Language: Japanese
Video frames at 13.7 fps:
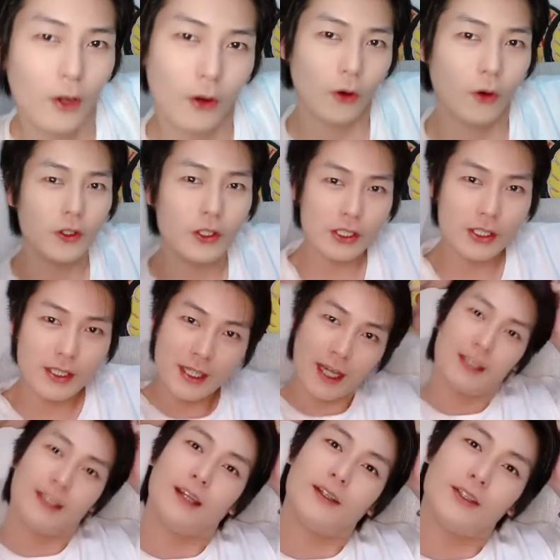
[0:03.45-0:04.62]
おじ
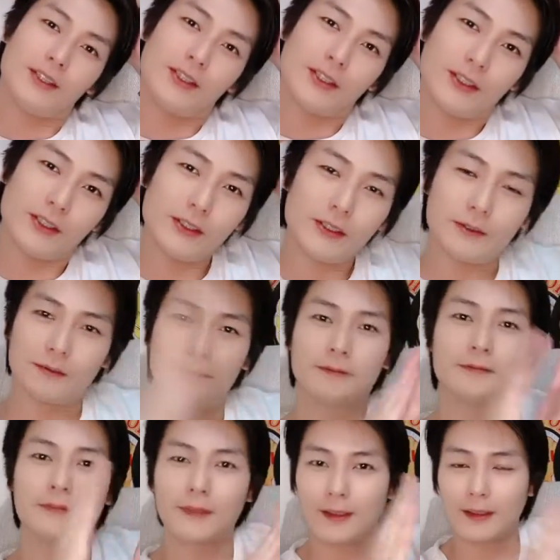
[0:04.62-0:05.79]
チャンネル。
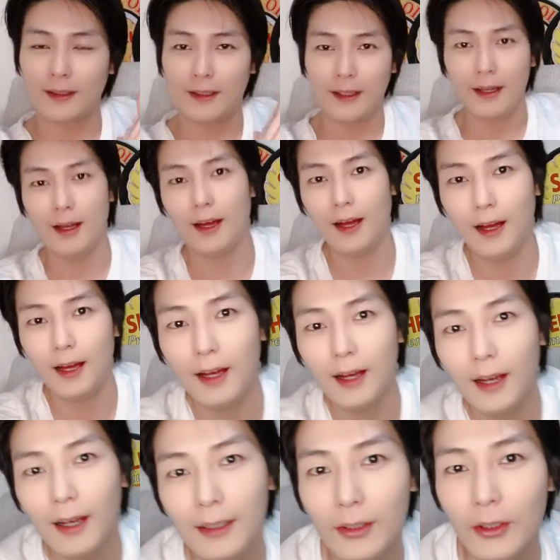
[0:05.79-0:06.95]

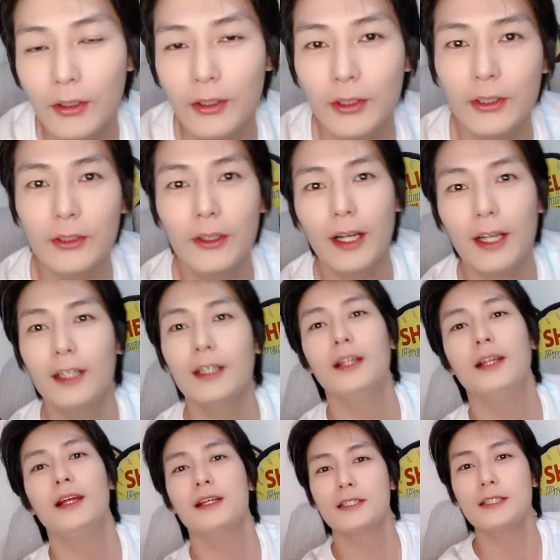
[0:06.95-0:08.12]
はい、というわけで
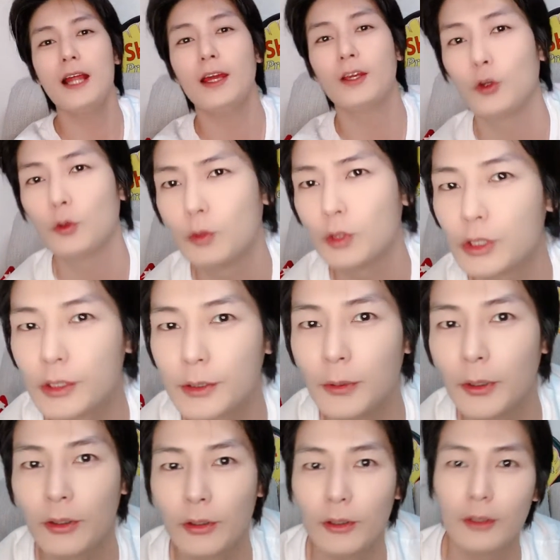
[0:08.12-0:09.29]
ですね、今日も質
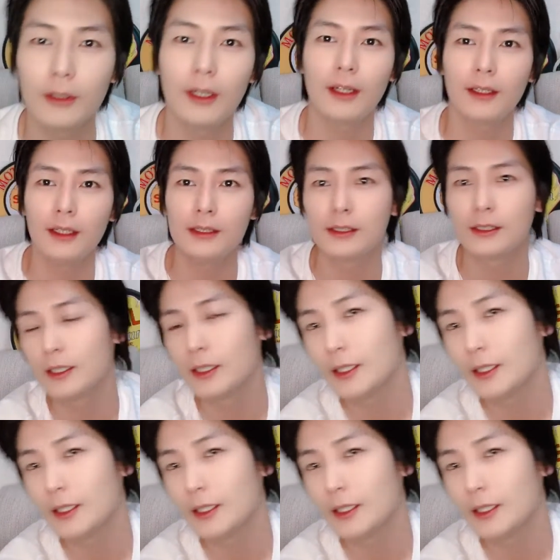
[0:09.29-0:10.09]
問コーナーです。